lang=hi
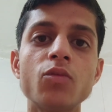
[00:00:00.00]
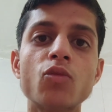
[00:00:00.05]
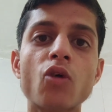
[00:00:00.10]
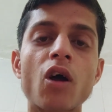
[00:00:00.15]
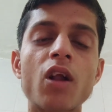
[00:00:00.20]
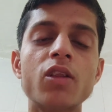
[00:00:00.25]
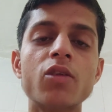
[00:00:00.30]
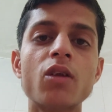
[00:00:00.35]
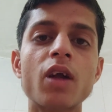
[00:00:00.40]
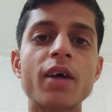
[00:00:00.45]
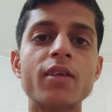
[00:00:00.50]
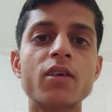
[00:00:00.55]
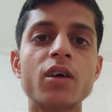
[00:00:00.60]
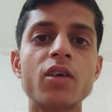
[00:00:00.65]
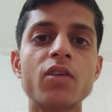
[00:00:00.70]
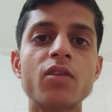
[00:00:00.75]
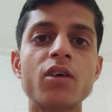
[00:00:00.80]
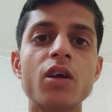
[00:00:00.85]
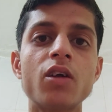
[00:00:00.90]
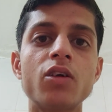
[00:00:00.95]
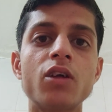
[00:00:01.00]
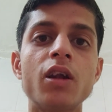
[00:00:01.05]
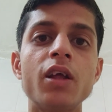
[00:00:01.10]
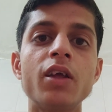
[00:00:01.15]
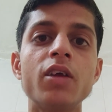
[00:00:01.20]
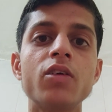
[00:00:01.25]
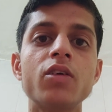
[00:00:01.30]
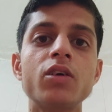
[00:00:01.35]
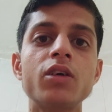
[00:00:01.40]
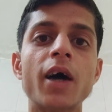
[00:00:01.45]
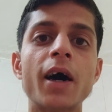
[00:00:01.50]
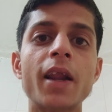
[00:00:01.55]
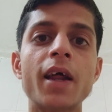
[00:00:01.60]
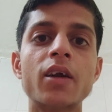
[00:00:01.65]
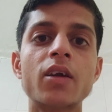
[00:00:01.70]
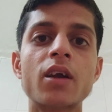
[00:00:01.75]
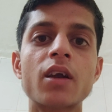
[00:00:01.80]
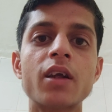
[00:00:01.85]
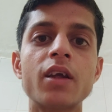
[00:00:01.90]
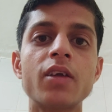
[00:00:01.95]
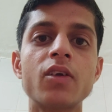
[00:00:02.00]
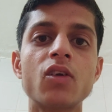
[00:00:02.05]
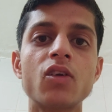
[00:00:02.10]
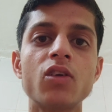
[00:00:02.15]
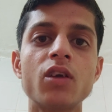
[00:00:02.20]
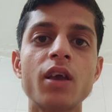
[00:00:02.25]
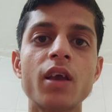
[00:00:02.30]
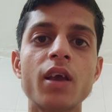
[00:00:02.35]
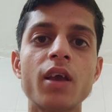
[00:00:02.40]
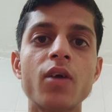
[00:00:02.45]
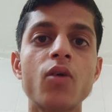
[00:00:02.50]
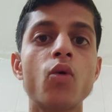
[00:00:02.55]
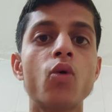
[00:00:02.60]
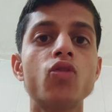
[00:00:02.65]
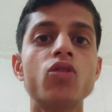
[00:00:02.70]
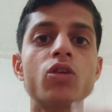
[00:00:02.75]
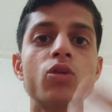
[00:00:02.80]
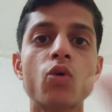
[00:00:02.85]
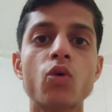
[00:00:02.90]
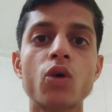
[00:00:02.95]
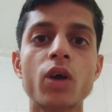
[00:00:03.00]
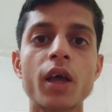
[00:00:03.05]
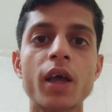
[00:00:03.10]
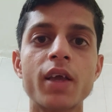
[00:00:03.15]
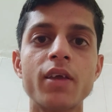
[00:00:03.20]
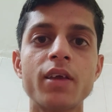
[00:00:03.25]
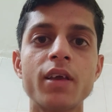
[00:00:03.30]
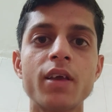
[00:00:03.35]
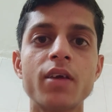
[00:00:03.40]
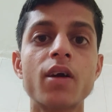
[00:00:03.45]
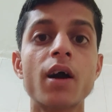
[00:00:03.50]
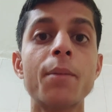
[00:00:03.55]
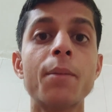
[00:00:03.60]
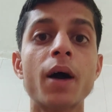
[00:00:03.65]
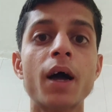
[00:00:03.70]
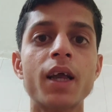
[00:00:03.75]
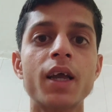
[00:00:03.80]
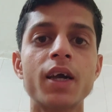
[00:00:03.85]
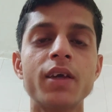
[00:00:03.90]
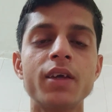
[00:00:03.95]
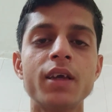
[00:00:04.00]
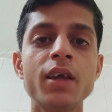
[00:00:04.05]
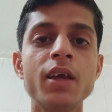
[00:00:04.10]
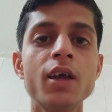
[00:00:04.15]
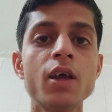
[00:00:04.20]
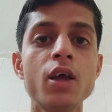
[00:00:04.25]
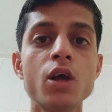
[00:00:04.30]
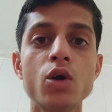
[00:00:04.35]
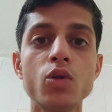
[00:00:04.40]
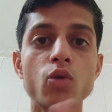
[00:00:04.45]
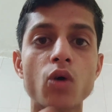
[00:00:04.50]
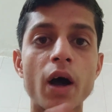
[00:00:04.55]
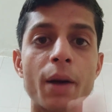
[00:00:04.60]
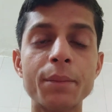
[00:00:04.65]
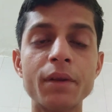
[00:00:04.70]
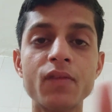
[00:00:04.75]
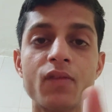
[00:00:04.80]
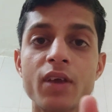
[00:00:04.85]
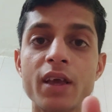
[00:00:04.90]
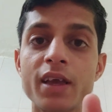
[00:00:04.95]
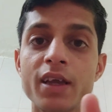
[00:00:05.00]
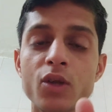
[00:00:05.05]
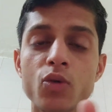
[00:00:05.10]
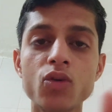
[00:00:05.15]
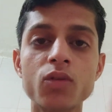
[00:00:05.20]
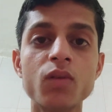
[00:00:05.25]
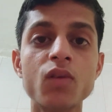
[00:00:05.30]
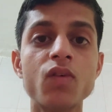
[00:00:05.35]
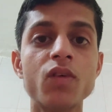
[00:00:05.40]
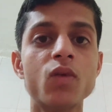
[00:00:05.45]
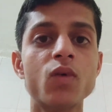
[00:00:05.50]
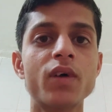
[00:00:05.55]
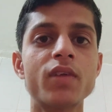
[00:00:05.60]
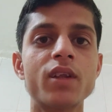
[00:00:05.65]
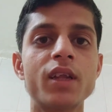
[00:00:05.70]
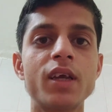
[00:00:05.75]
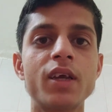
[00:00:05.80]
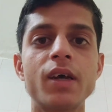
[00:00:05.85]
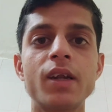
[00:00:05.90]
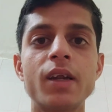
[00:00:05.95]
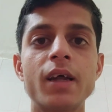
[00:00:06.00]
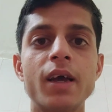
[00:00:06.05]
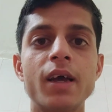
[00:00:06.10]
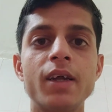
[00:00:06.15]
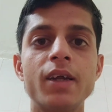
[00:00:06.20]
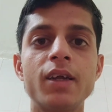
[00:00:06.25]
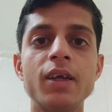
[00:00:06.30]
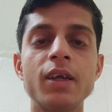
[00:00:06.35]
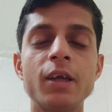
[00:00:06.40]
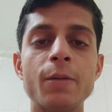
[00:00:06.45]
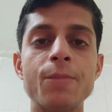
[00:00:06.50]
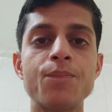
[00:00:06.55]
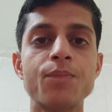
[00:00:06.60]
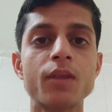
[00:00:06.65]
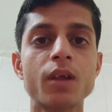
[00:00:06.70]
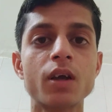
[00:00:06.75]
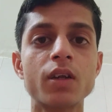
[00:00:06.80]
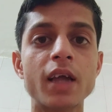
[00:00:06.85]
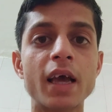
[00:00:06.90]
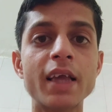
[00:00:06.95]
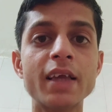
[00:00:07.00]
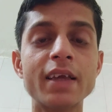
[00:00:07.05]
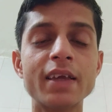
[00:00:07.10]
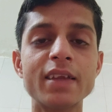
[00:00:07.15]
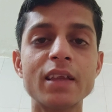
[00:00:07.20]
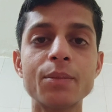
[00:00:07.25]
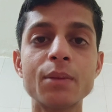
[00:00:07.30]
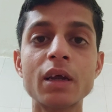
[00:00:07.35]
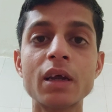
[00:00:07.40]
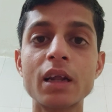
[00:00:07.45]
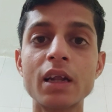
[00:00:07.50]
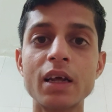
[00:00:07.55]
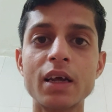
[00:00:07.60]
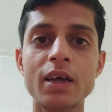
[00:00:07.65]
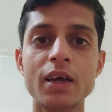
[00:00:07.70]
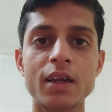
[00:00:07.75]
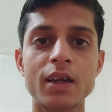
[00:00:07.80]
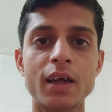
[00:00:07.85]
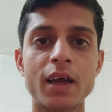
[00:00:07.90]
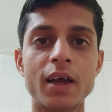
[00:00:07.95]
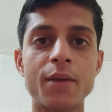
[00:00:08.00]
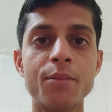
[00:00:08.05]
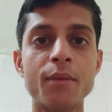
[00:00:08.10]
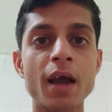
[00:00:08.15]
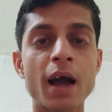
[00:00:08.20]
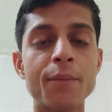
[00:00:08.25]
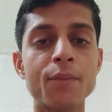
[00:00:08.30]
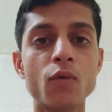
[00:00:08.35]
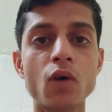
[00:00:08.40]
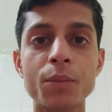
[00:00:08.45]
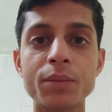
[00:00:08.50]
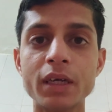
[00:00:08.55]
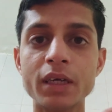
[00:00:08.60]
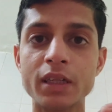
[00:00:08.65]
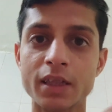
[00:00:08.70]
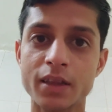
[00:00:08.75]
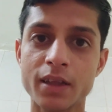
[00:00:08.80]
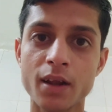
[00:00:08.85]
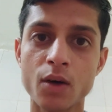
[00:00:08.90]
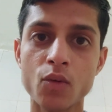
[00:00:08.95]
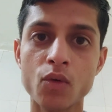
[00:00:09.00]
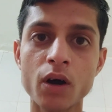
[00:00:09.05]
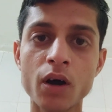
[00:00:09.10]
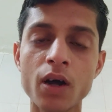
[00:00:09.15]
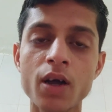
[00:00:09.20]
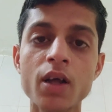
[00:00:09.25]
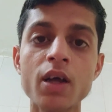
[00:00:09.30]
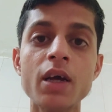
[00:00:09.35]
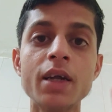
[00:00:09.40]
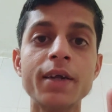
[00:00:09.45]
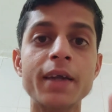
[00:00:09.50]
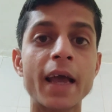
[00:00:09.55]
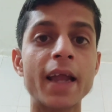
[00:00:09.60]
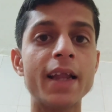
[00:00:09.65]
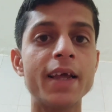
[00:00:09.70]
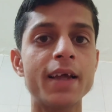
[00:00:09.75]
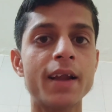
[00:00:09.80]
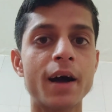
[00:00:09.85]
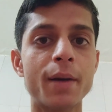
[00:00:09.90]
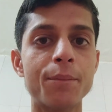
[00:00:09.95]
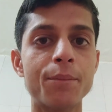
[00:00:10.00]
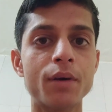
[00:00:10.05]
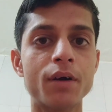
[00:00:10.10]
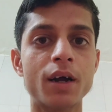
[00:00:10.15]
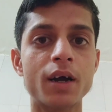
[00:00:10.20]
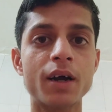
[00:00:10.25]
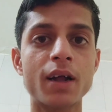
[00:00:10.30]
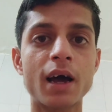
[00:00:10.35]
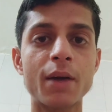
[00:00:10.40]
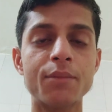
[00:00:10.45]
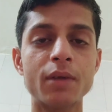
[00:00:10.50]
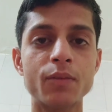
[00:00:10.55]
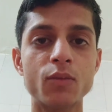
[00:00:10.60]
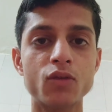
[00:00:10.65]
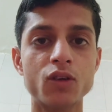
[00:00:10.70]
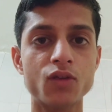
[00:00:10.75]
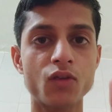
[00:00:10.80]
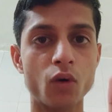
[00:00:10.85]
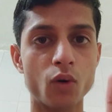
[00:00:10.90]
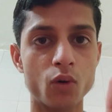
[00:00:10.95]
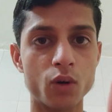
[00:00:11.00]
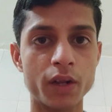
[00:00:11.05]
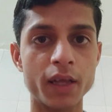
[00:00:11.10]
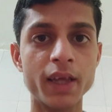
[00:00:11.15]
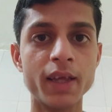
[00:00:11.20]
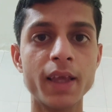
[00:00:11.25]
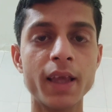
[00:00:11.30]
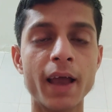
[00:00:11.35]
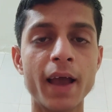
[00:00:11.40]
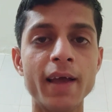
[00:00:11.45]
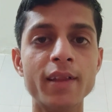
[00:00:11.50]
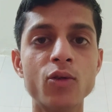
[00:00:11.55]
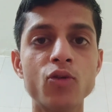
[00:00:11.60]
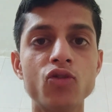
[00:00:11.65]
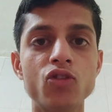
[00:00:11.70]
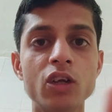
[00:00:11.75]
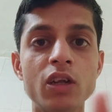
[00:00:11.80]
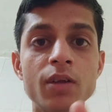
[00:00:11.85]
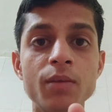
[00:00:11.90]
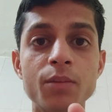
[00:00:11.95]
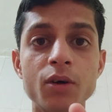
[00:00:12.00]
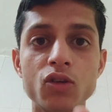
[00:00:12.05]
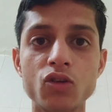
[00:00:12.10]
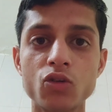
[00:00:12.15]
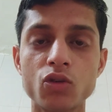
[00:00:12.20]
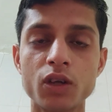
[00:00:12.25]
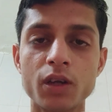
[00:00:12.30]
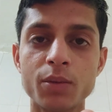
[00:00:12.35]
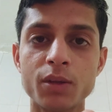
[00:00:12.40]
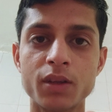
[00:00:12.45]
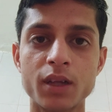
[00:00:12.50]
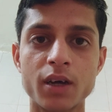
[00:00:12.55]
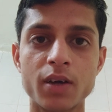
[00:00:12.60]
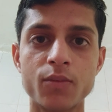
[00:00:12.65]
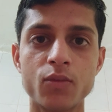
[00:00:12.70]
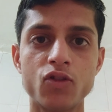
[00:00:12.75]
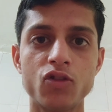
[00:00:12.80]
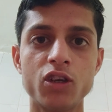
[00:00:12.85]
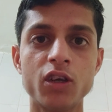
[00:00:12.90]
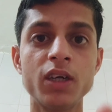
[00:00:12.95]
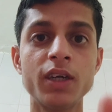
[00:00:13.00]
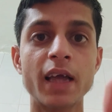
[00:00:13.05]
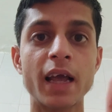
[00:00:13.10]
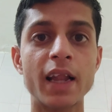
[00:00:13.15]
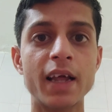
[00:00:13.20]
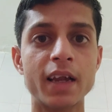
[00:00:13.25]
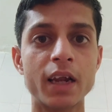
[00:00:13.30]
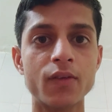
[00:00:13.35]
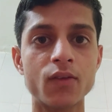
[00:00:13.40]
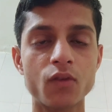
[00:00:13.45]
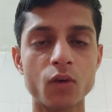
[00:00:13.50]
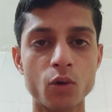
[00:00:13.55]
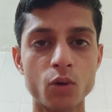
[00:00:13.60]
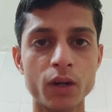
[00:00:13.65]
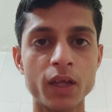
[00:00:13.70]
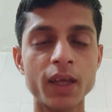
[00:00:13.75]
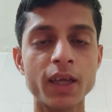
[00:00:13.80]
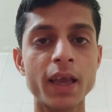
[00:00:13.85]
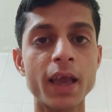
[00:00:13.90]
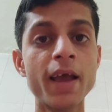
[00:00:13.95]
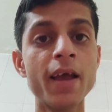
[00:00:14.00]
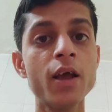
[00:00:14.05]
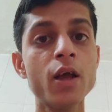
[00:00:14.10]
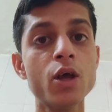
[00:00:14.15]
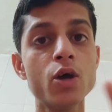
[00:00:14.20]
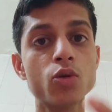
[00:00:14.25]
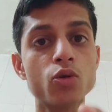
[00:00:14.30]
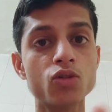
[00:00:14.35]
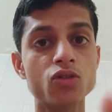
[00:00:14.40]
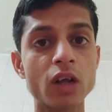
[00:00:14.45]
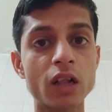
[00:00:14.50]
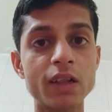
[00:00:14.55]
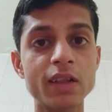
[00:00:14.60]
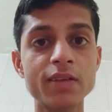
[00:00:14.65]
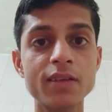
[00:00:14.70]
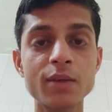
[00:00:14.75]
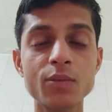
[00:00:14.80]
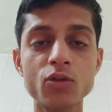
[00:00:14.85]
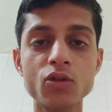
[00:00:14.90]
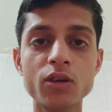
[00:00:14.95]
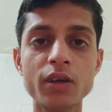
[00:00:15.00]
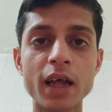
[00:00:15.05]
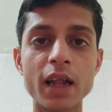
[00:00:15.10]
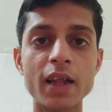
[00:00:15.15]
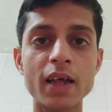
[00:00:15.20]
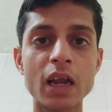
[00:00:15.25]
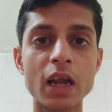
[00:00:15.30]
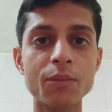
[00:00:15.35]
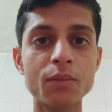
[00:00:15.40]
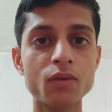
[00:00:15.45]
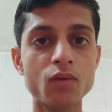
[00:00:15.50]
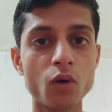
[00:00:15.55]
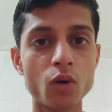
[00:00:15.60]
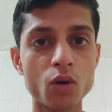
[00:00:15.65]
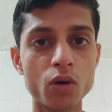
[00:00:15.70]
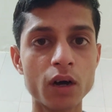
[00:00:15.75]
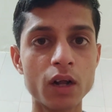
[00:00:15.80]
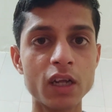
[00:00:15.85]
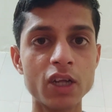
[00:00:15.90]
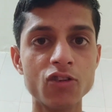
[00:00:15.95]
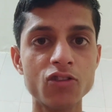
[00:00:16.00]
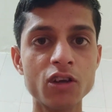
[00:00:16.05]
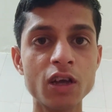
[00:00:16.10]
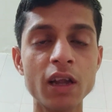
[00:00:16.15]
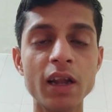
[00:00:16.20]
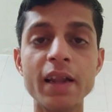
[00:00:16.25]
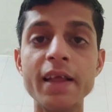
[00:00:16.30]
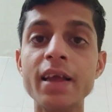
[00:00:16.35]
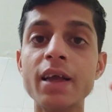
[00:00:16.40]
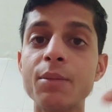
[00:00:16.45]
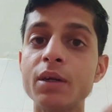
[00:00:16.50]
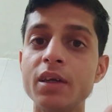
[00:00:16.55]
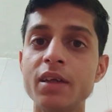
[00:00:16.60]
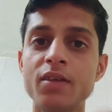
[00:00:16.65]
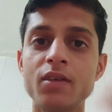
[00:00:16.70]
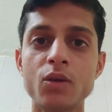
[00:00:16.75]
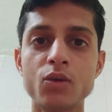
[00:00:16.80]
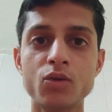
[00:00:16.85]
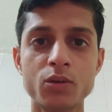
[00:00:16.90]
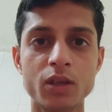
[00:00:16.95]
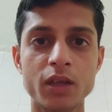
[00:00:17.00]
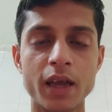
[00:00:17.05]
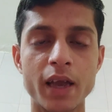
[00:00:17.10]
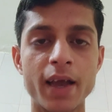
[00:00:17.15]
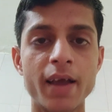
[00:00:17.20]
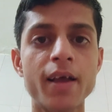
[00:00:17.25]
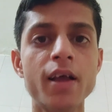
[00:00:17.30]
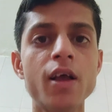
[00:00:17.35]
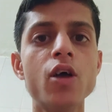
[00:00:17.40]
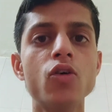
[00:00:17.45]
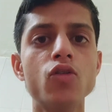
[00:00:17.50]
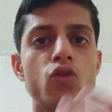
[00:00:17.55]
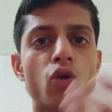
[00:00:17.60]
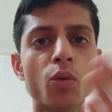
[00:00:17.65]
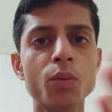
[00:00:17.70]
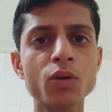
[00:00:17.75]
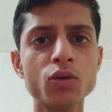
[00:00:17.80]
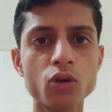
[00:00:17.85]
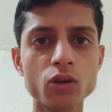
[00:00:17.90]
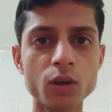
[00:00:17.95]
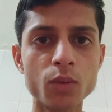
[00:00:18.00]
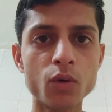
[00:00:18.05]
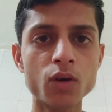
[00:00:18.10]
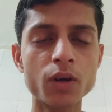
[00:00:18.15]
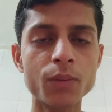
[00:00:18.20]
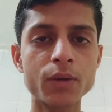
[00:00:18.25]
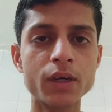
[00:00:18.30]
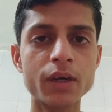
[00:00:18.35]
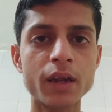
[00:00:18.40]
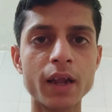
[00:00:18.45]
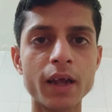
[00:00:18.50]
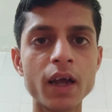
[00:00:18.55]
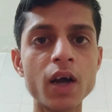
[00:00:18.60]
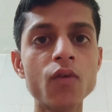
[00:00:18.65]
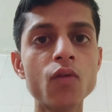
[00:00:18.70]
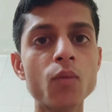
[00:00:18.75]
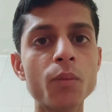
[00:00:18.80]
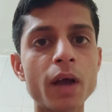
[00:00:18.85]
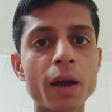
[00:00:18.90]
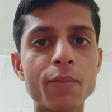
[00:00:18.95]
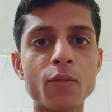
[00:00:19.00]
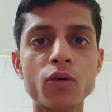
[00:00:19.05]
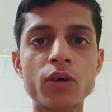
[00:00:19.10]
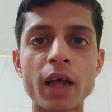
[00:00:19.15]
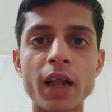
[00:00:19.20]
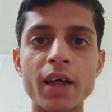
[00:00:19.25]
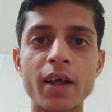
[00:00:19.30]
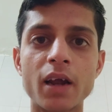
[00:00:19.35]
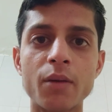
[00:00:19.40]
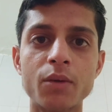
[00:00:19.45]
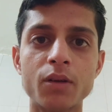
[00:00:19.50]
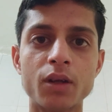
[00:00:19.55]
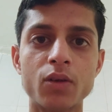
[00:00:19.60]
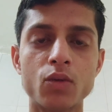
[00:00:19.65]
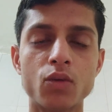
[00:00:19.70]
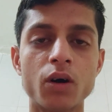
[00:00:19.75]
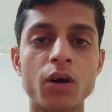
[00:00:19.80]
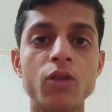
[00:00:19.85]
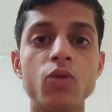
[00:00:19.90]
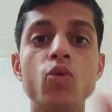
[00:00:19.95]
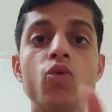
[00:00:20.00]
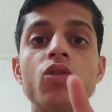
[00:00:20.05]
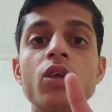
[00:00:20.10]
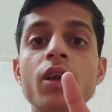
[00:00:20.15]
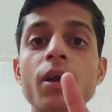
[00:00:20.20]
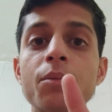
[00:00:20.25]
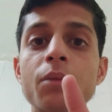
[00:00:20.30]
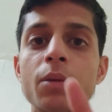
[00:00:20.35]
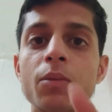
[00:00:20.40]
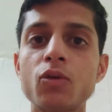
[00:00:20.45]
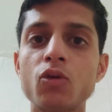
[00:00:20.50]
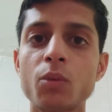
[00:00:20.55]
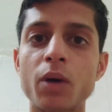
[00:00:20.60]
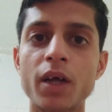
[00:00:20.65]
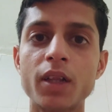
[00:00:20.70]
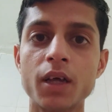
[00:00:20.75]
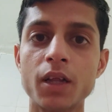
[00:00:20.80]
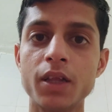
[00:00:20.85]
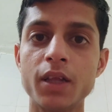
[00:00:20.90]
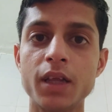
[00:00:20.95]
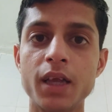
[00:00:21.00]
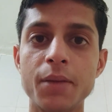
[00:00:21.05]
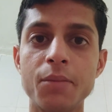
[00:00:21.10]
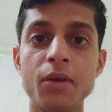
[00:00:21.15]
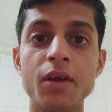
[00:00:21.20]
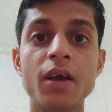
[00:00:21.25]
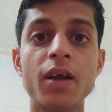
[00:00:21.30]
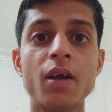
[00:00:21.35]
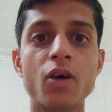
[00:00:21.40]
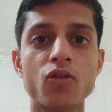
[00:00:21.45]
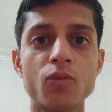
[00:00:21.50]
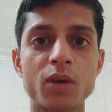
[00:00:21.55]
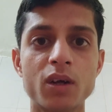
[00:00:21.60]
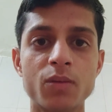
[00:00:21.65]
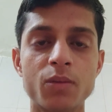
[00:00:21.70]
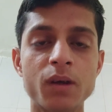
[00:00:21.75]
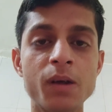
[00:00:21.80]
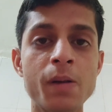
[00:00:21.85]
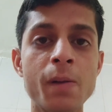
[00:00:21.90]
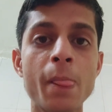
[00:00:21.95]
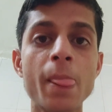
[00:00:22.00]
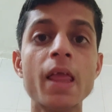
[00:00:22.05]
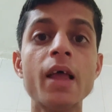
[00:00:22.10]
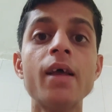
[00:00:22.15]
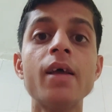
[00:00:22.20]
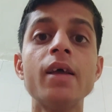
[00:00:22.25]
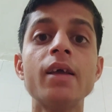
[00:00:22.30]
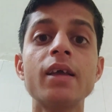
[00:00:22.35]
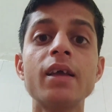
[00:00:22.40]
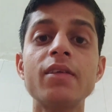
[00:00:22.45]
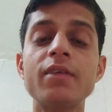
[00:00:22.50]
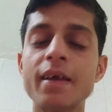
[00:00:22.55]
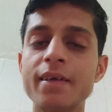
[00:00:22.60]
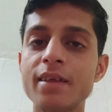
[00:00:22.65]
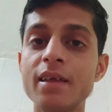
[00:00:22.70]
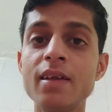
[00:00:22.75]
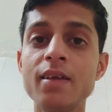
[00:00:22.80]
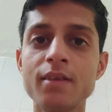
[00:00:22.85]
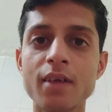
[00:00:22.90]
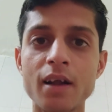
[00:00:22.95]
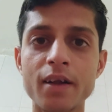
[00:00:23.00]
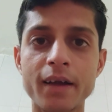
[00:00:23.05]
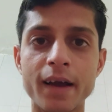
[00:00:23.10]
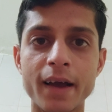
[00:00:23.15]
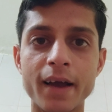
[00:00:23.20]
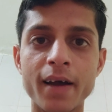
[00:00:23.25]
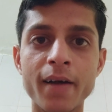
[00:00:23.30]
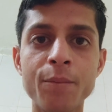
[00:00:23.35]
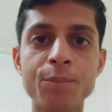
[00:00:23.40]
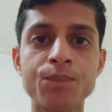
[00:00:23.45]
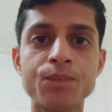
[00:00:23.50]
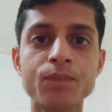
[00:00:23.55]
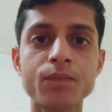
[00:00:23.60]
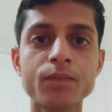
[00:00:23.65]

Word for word: ट्वेल्थ क्लास का रिजल्ट लिंक डायरेक्ट लिंक ये घोषित हो गया ये कब आएगा ये तो आपने फेक न्यूज़ पर विश्वास नहीं करना है ठीक है ना ही किसी पर क्लिक करना है मैं आपको अपडेट देता रहूँगा टेलीग्राम पर अगर आपने मुझे फॉलो नहीं किया है तो जिन बच्चों ने अभी तक मुझे टेलीग्राम फॉलो नहीं किया है तो जल्दी से मुझे टेलीग्राम पर फॉलो कर लीजिए लिंक मैंने डिस्क्रिप्शन दिया है जो भी छोटा मोटा अपडेट रहेगा वो मैं आपको टेलीग्राम बता दूंगा दूसरे नंबर पर जो बात आती है बिग अनाउंसमेंट में कि जैसे रिजल्ट आएगा